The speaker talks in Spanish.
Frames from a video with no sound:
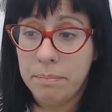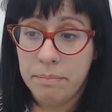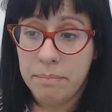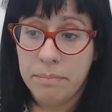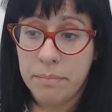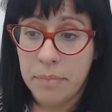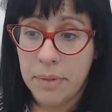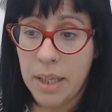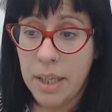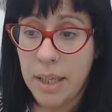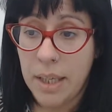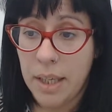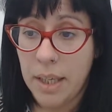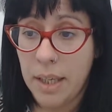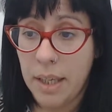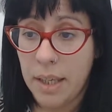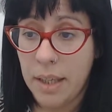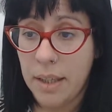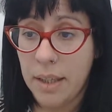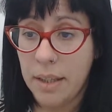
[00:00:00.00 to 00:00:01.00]

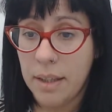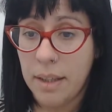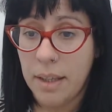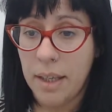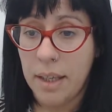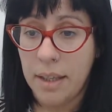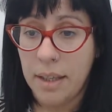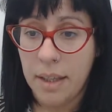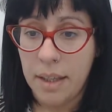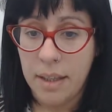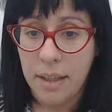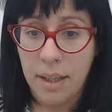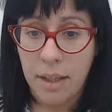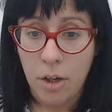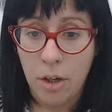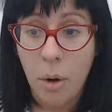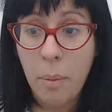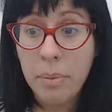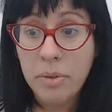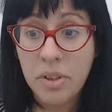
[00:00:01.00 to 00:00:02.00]
de,
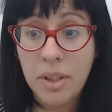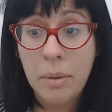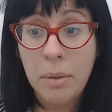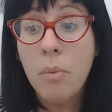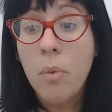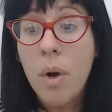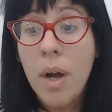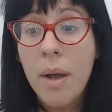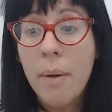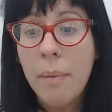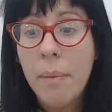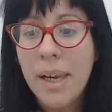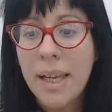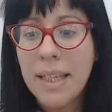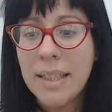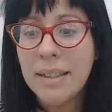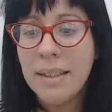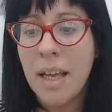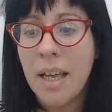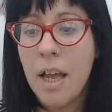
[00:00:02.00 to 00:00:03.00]
los
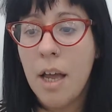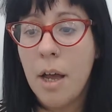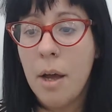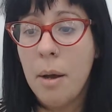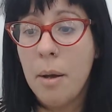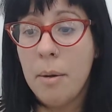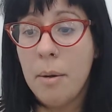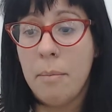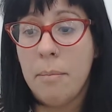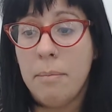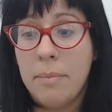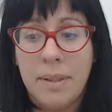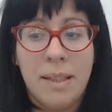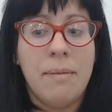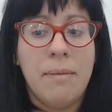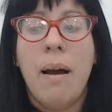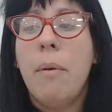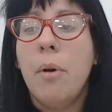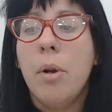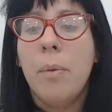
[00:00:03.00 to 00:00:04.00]
inmuebles
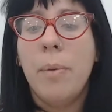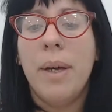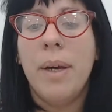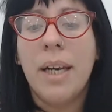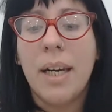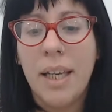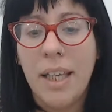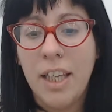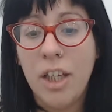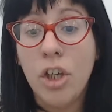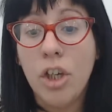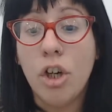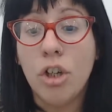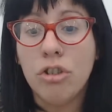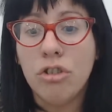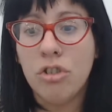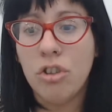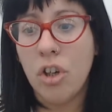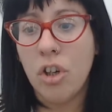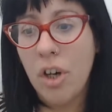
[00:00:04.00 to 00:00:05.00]
se va a volver
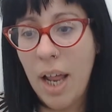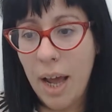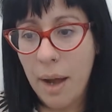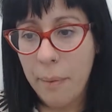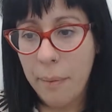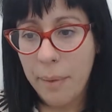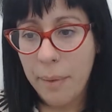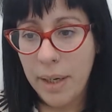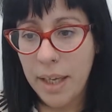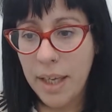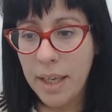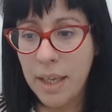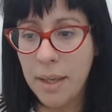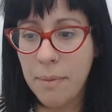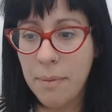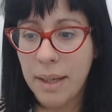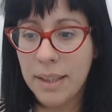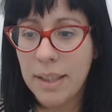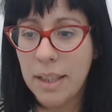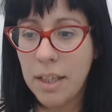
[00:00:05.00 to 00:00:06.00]
incontrolable
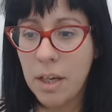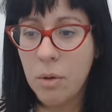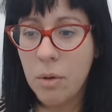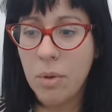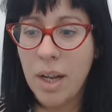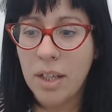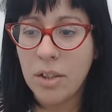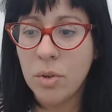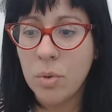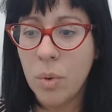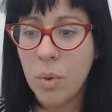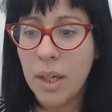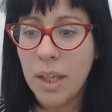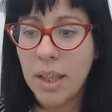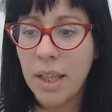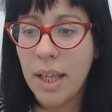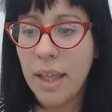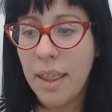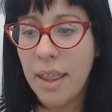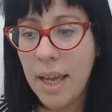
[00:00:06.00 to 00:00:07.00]
y va a tener una
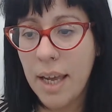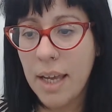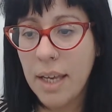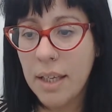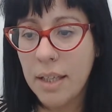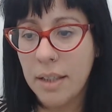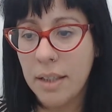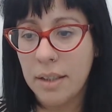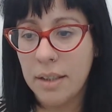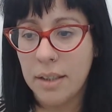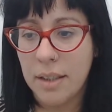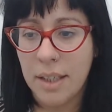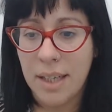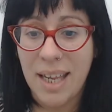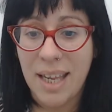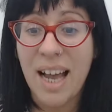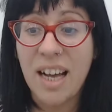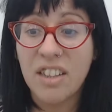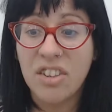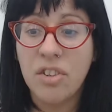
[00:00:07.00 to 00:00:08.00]
suerte de
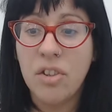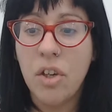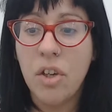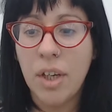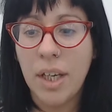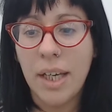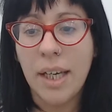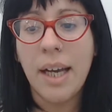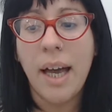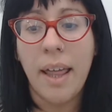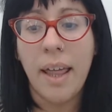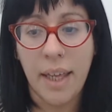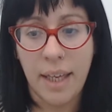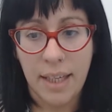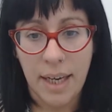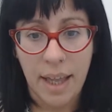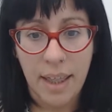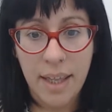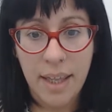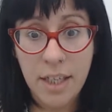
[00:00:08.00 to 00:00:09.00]
reacción en
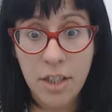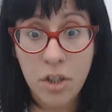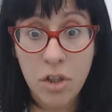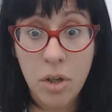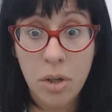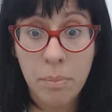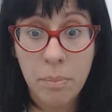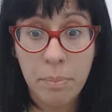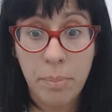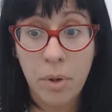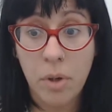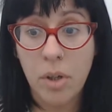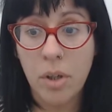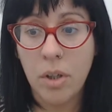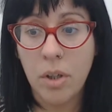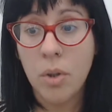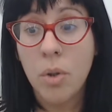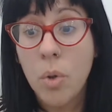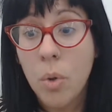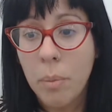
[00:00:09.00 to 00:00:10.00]
cadena. De hecho,
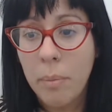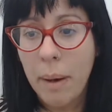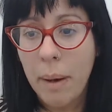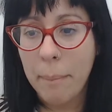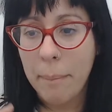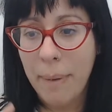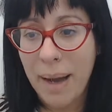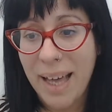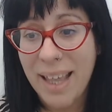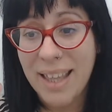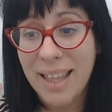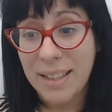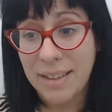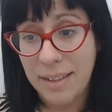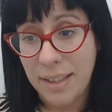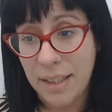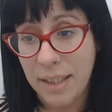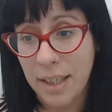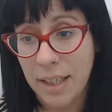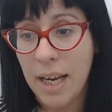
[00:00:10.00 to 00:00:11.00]
Paul Krugman va a
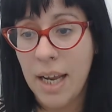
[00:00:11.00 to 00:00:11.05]
decir,